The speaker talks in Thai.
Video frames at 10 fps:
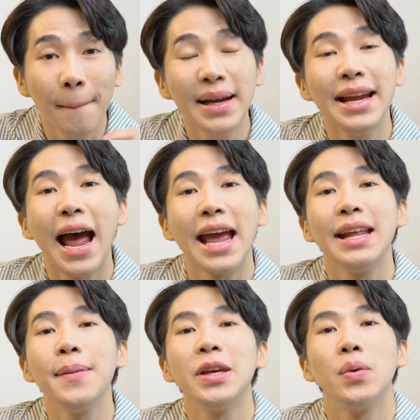เมื่อใด
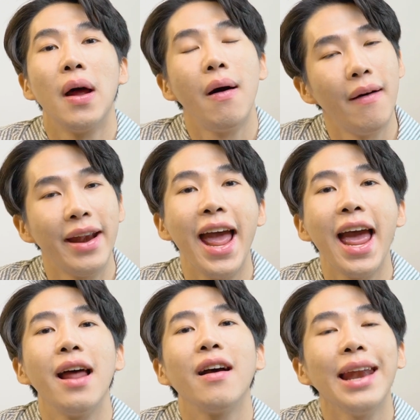ที่ผิวเราอ่อนแอ
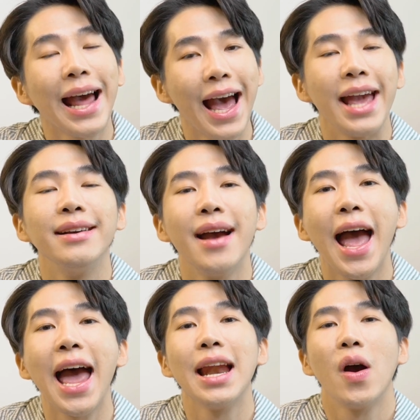แล้วก็ระคายเคือง
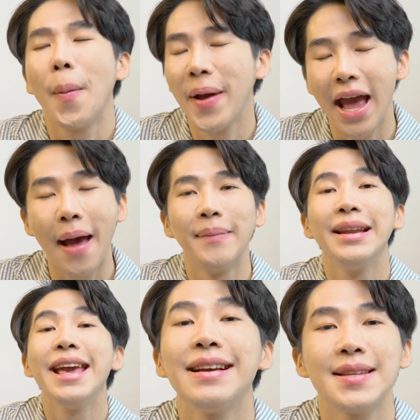ง่ายเราก็พยายาม
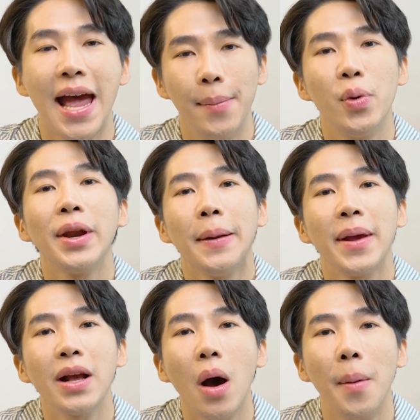เลี่ยงสารพวกนั้น
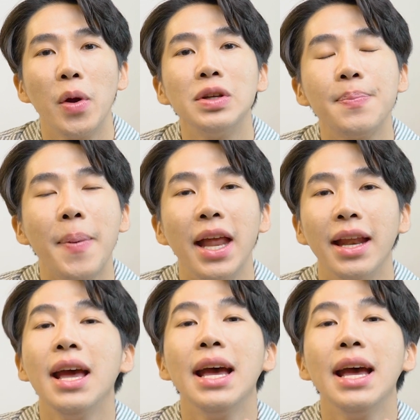ไปก่อนไม่ว่าจะเป็น